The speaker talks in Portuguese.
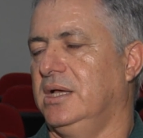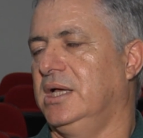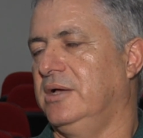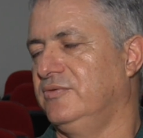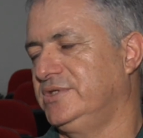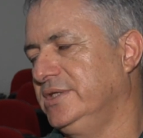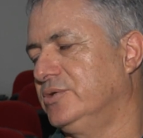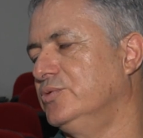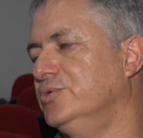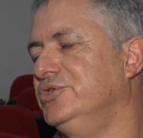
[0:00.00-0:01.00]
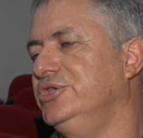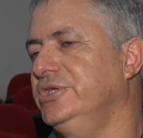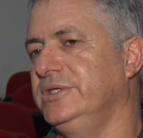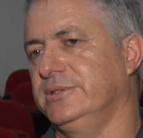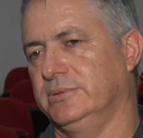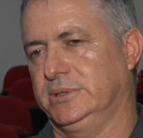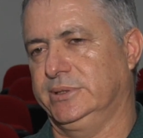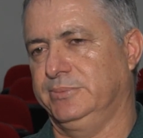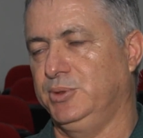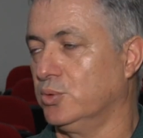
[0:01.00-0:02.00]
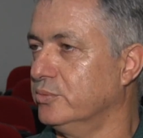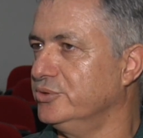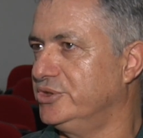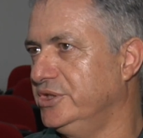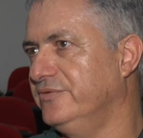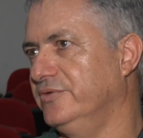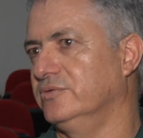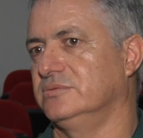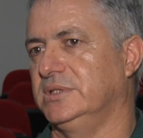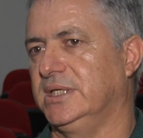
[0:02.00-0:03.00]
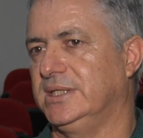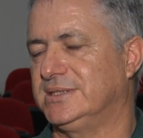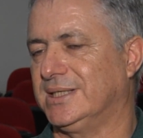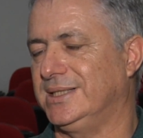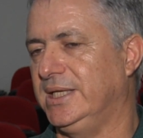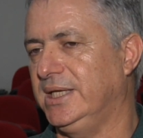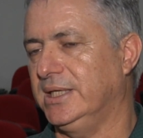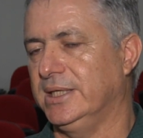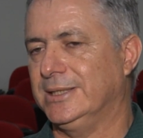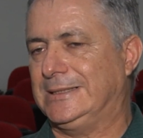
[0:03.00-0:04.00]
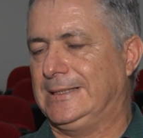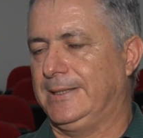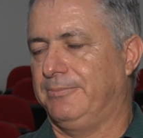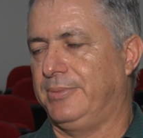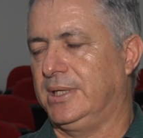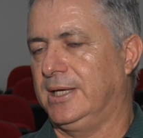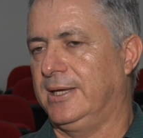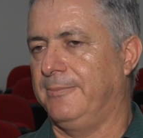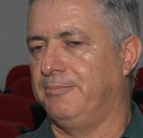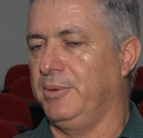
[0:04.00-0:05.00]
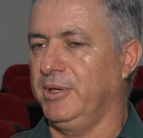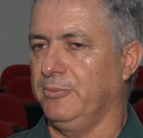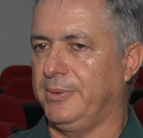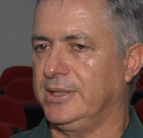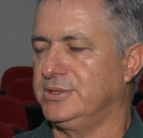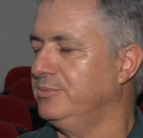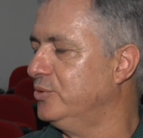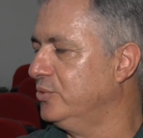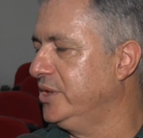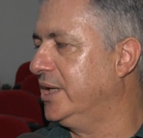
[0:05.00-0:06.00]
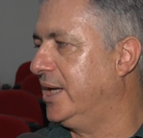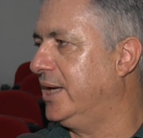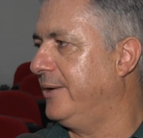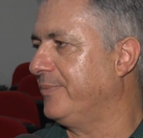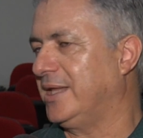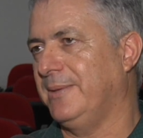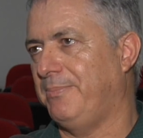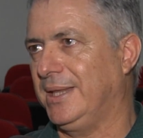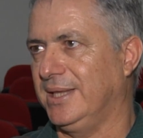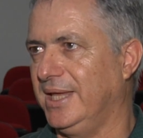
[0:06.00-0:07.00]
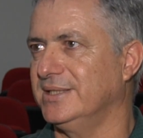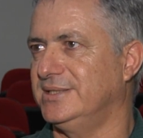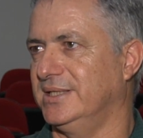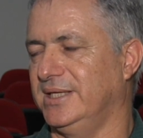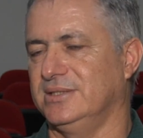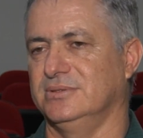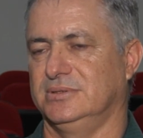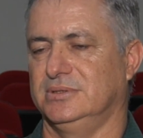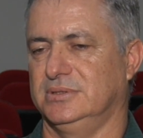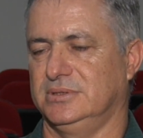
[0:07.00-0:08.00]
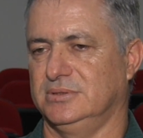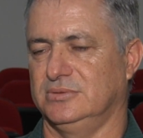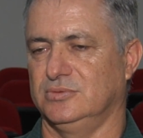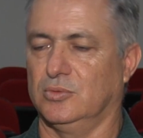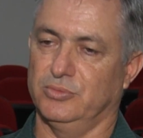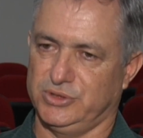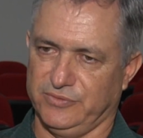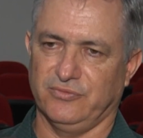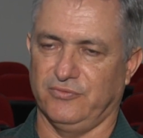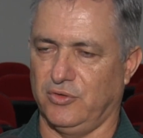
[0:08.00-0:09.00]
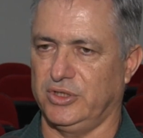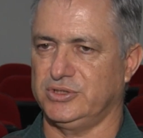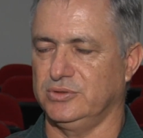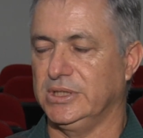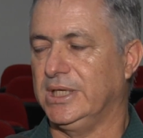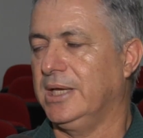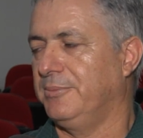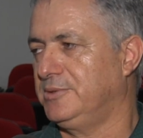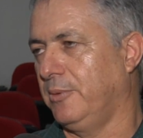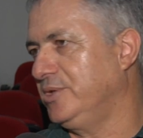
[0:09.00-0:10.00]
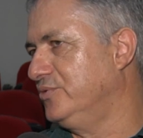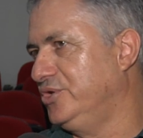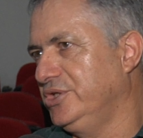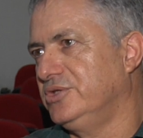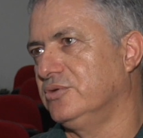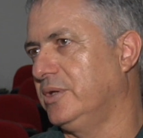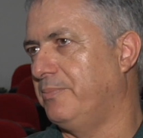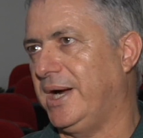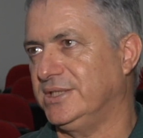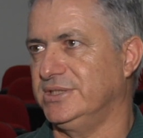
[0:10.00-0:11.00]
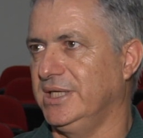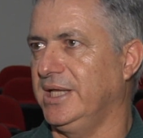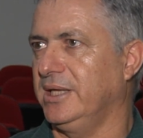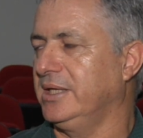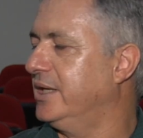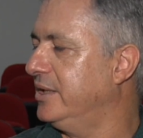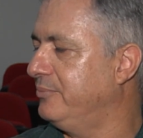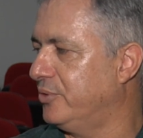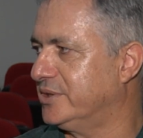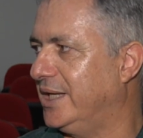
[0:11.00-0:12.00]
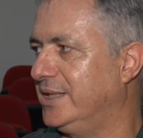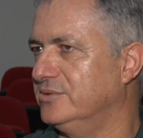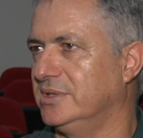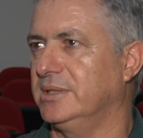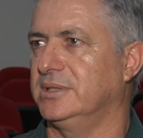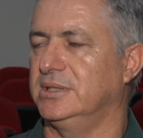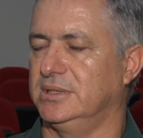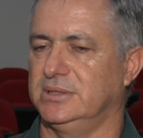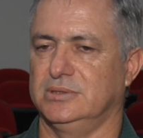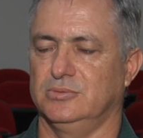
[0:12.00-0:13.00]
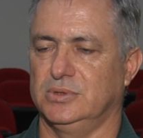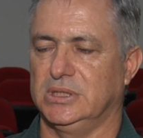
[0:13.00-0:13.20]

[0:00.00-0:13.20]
a, ah, você introduzir a, ah, biocombustível né, nessa cadeia, pra, primeiro para diminuir a, a dependência né, do, do, do, combustível fóssil, principalmente o diesel, que parte dele é, é importado, né, ah,